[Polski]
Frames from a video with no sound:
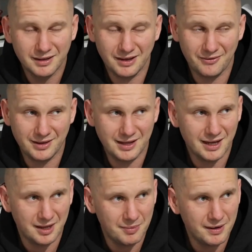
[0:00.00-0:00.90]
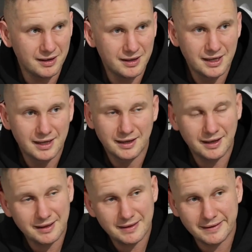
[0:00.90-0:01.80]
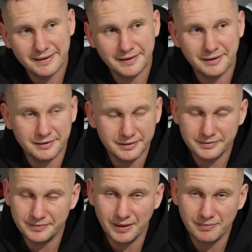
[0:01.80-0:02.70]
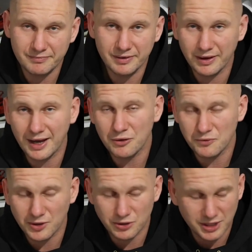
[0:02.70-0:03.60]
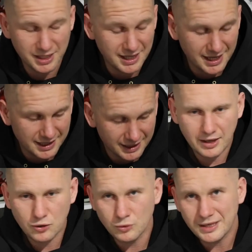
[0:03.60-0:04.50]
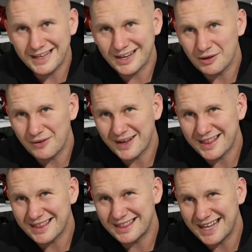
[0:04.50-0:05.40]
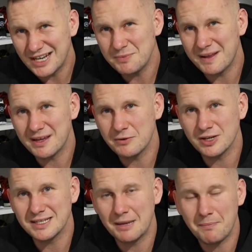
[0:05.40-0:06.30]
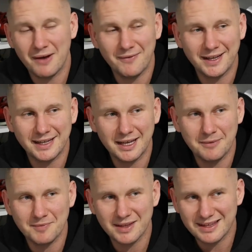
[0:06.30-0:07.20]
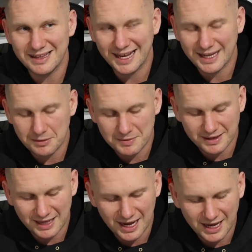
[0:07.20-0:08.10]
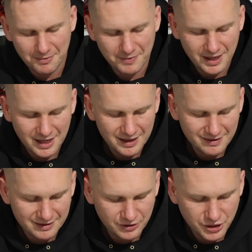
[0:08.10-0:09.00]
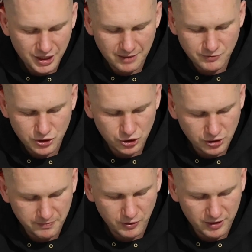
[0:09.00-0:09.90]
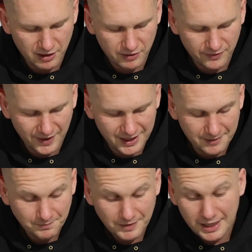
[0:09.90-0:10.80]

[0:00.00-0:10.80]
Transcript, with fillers: Nawet nie chyba. Więc to no, ma jakoś wykończenia Nike. I tutaj ta cholewka też mnie cały czas napawa takim lekkim strachem, stresikiem, czy się szybko nie rozwali.